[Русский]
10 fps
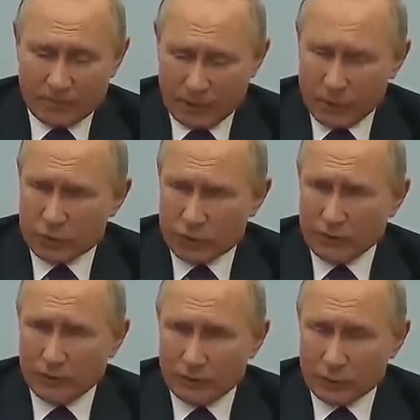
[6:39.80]
Я уже
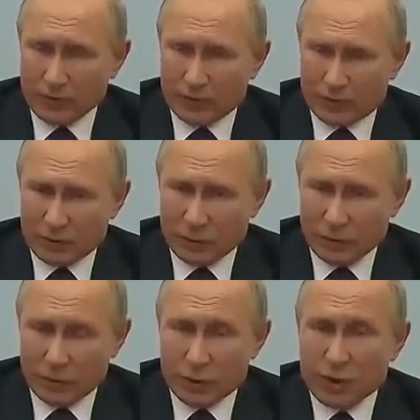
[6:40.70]
говорил в вступительном
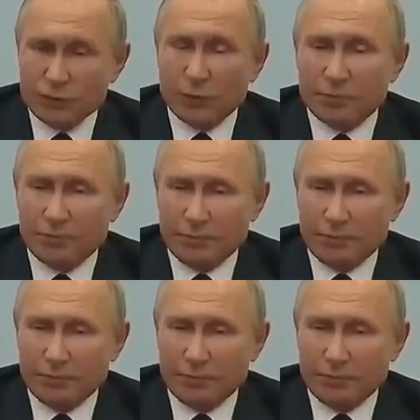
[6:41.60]
слове. Ничего